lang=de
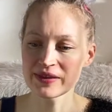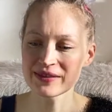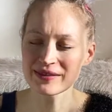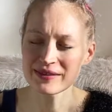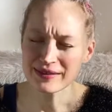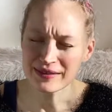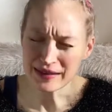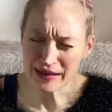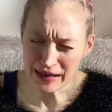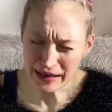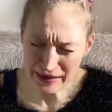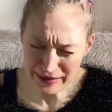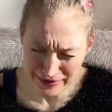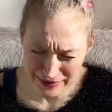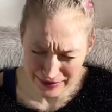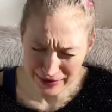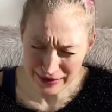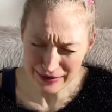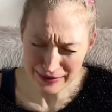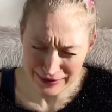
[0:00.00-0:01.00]
sehr,
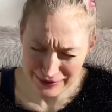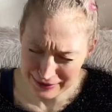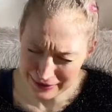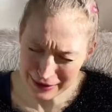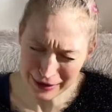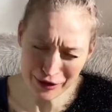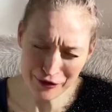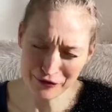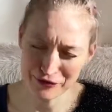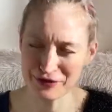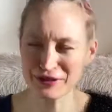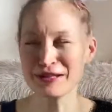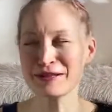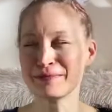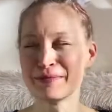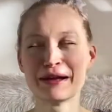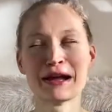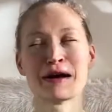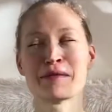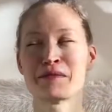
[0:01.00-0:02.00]
sehr, sehr
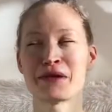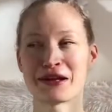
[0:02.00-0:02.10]
viel mehr